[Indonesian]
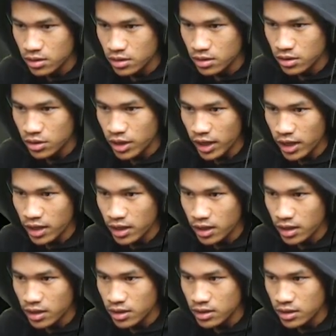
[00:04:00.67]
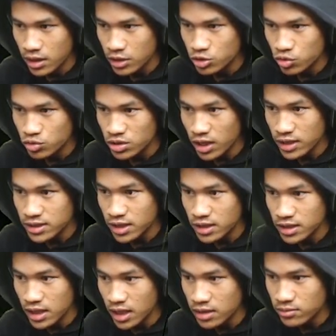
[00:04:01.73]
oke langsung saja
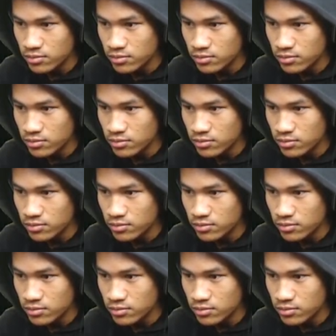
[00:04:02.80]
jalan